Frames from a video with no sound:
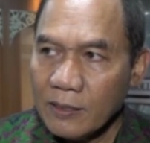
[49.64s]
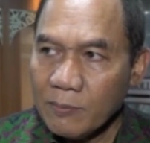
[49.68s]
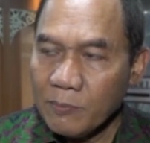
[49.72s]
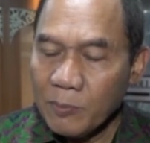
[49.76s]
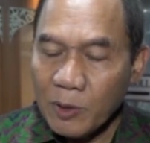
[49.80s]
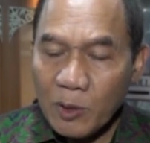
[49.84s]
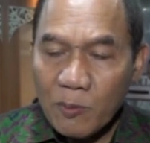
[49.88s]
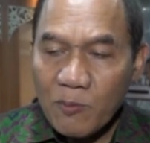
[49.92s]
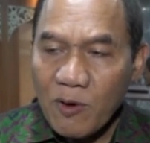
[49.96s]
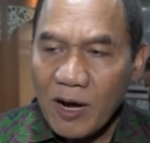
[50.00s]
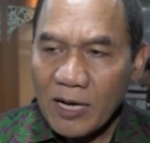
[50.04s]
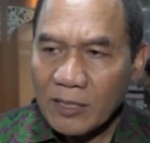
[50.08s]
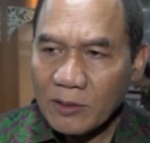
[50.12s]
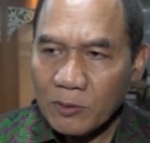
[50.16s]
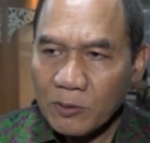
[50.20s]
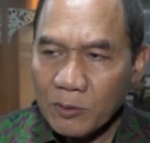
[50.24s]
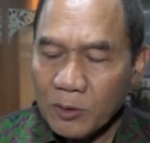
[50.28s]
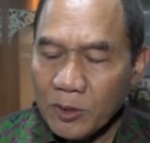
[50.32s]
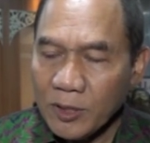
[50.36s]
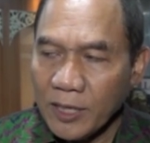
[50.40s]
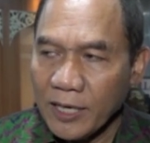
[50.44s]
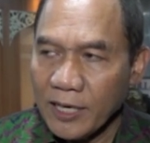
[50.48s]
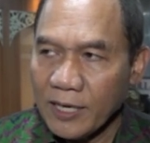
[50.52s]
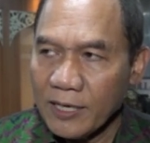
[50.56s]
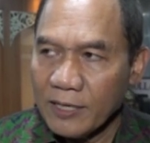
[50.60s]
belum
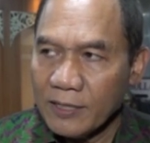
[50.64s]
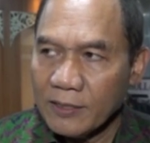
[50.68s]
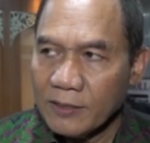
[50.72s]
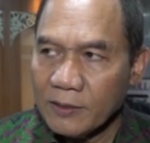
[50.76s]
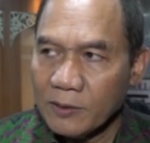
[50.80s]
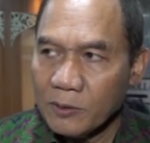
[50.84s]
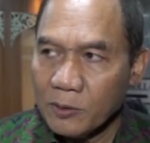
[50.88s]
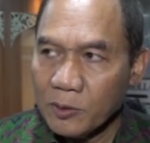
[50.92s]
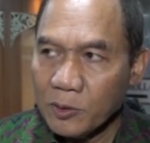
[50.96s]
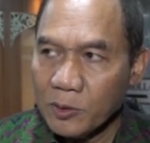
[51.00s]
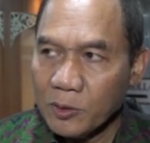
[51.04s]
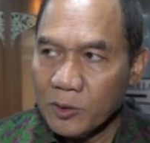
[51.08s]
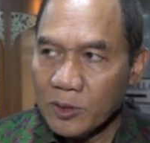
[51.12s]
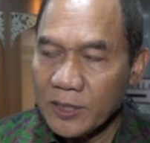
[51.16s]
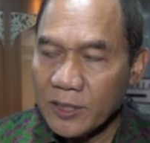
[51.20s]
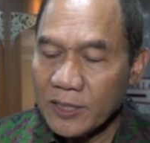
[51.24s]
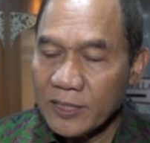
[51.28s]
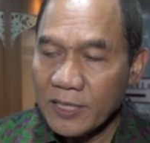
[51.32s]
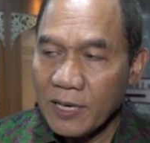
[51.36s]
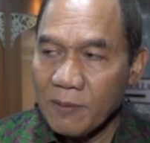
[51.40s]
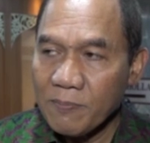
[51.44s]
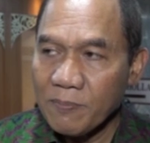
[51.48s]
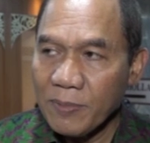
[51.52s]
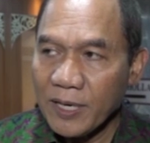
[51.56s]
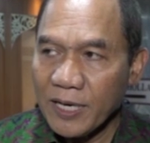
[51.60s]
waktunya untuk
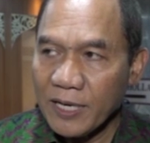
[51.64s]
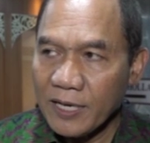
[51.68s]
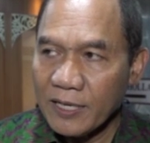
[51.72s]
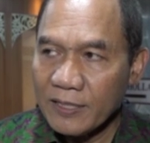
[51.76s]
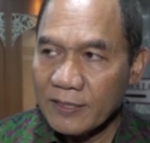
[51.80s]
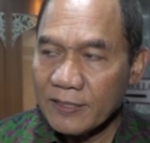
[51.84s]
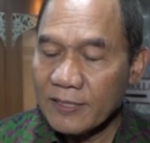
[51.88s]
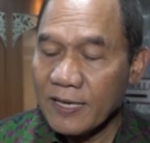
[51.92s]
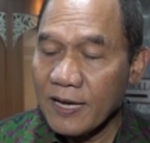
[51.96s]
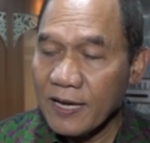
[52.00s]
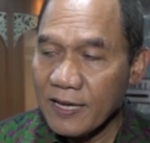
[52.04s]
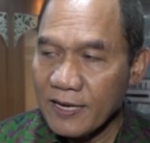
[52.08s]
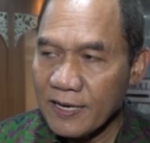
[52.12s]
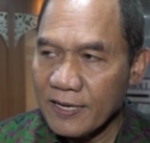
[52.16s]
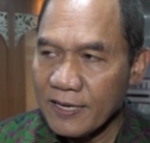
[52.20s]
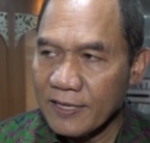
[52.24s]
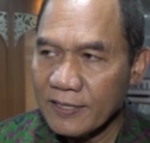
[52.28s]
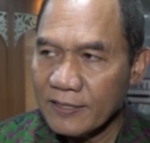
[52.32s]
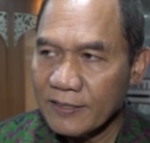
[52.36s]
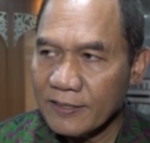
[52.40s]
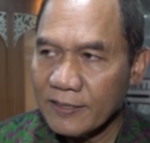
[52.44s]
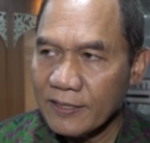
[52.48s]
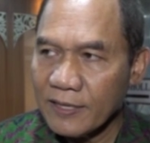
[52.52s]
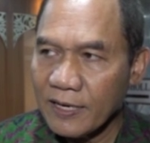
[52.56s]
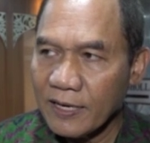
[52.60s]
disampaikan sekarang
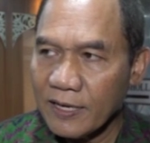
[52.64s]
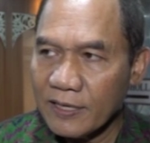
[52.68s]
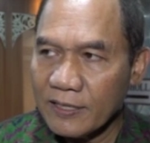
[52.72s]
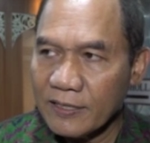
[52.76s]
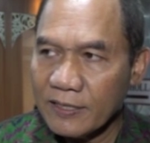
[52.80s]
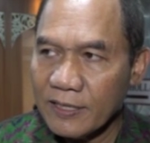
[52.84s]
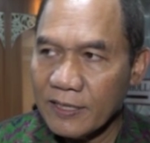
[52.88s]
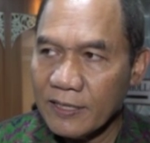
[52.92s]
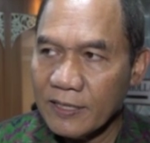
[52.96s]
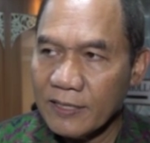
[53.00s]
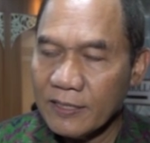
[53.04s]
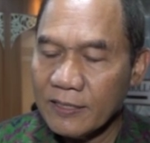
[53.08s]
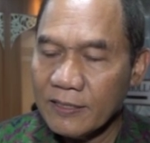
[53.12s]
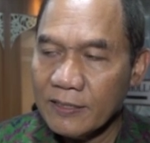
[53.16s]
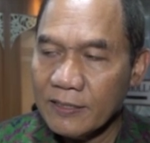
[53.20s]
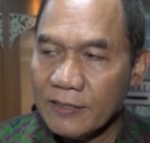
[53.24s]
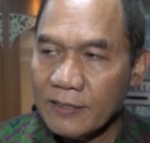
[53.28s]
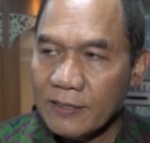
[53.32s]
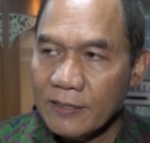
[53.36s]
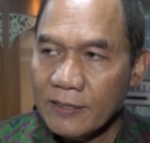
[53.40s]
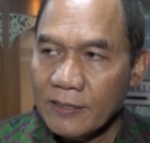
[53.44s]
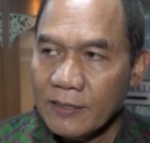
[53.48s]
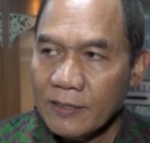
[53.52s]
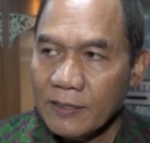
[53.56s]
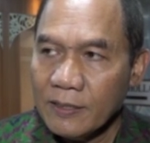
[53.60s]
karena
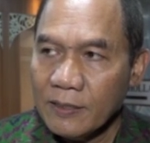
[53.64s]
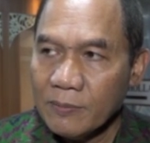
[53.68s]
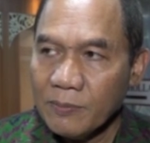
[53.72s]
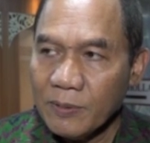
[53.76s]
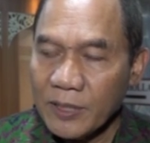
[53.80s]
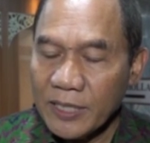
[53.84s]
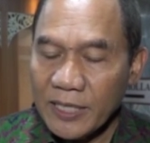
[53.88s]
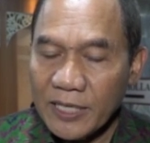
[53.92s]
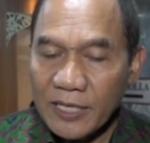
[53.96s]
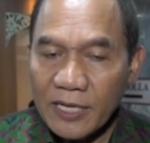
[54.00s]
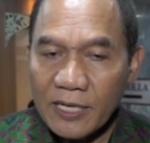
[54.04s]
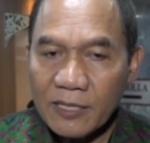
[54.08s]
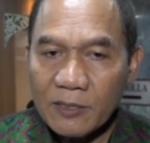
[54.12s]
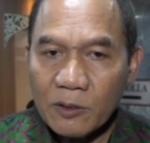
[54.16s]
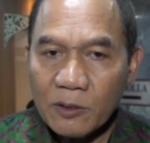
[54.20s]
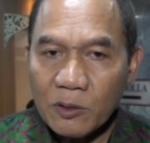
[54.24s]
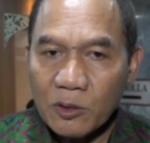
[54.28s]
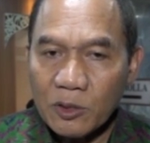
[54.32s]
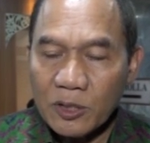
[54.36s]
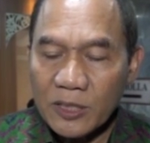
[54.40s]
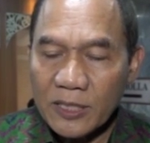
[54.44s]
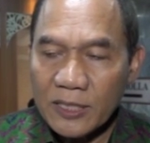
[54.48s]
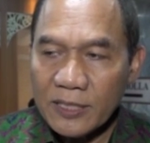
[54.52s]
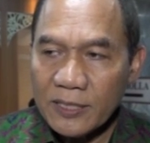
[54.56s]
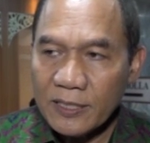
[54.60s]
mengingat
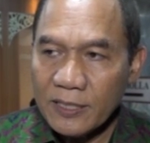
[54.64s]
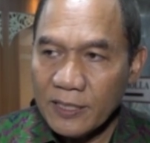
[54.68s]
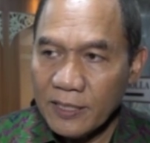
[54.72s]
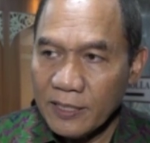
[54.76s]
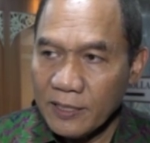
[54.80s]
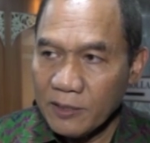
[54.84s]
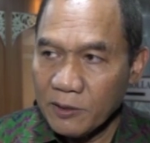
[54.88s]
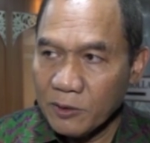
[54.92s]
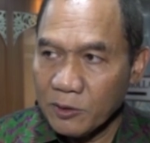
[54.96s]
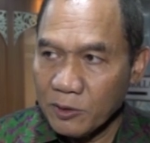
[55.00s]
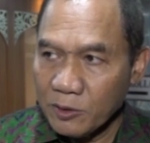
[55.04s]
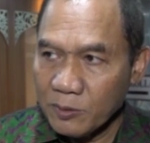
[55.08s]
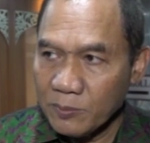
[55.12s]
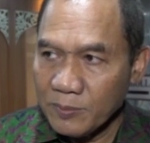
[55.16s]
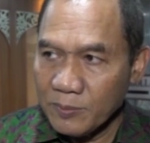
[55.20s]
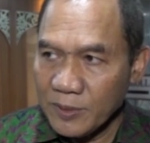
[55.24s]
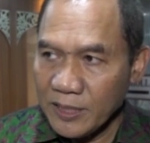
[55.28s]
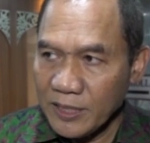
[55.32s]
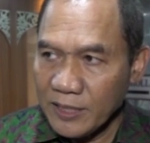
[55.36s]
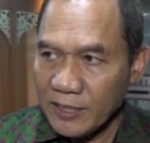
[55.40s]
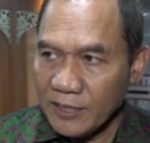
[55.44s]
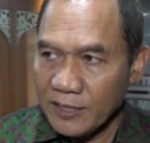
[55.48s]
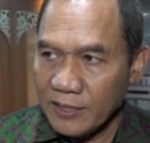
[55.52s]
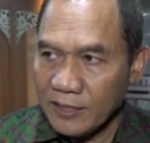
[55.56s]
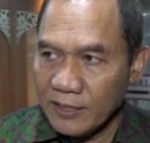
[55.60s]
kondisi
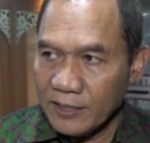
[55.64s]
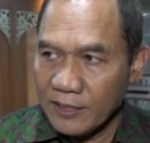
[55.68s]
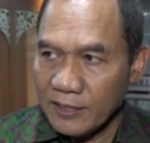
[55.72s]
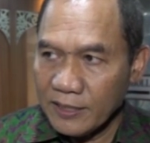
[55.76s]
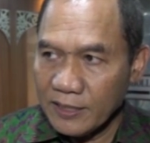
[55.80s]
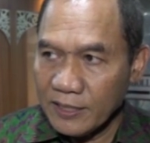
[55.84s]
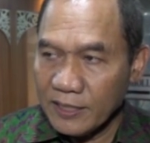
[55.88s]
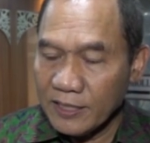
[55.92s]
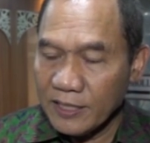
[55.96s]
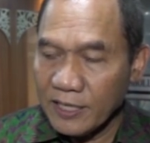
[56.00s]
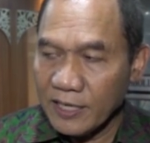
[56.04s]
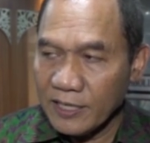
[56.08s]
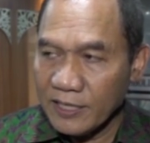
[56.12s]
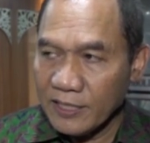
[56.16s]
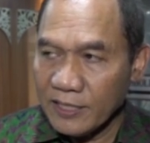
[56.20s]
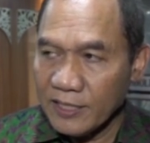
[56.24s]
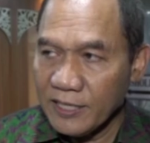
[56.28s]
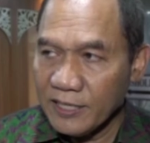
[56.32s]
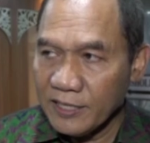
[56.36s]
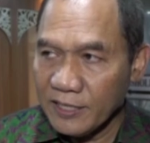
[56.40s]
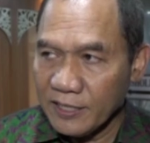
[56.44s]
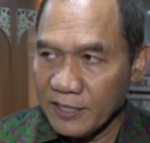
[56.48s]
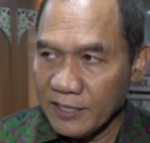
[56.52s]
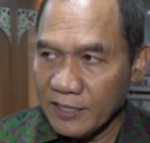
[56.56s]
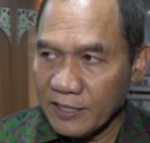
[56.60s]
ekonomi kita ini
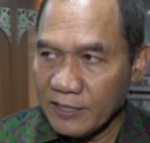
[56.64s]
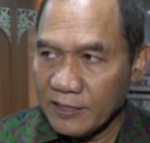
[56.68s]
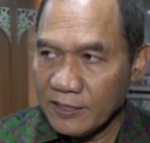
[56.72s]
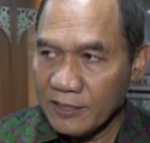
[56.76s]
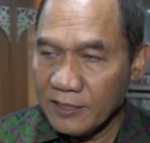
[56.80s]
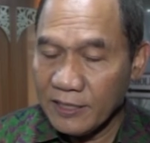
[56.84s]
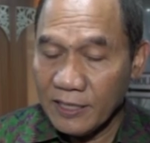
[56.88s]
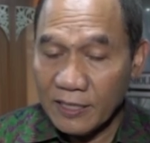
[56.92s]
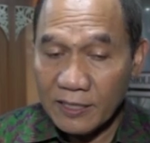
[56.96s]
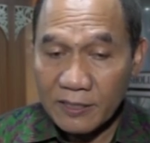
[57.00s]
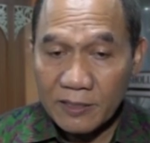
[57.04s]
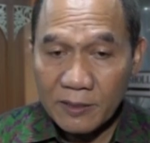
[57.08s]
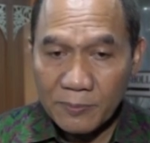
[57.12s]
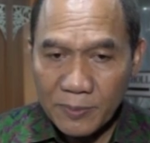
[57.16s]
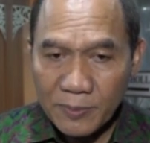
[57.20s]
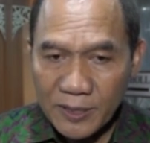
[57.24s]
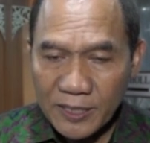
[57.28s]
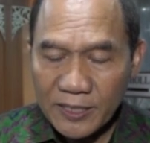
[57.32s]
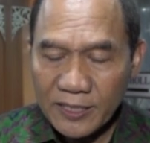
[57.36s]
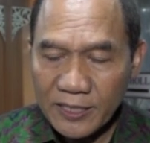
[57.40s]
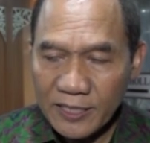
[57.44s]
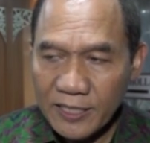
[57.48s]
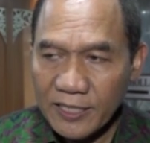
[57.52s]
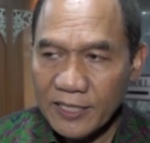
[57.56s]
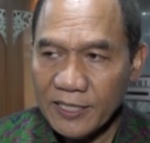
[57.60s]
adalah yang
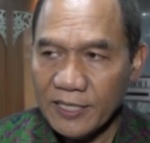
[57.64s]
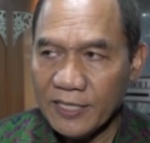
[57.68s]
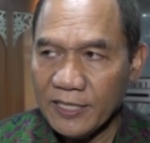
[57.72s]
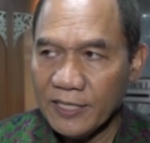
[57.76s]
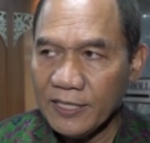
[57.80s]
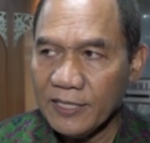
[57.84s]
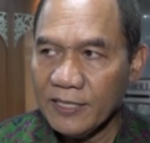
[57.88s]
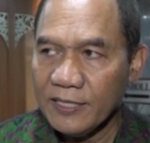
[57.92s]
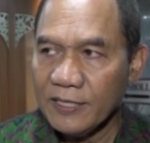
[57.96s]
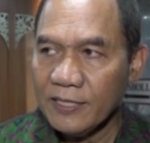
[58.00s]
seperti ini